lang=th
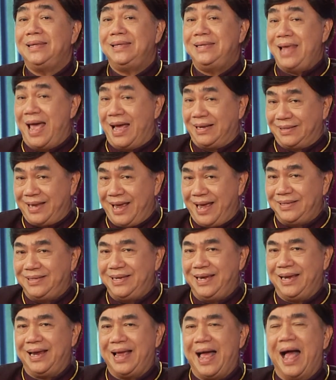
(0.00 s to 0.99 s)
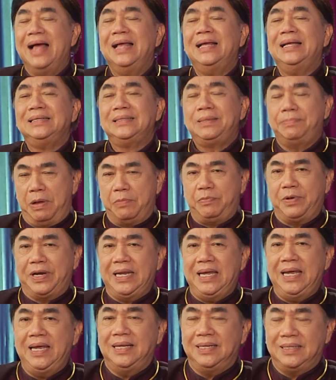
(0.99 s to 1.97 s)
อย่างแท้จริงครับสำหรับวัน
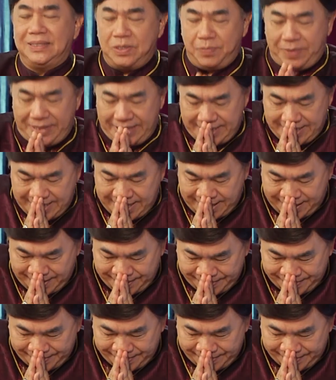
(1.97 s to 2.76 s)
นี้สวัสดีครับ